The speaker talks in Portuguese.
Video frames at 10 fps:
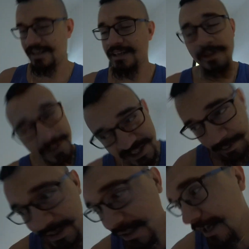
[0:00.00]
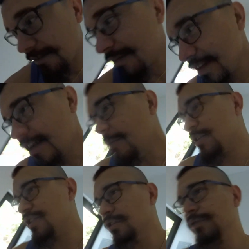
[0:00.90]
tá? Só pra deixar bem claro.
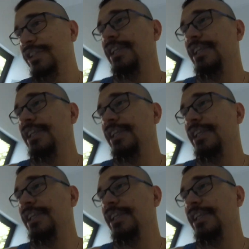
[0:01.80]
Por isso que eu não fiz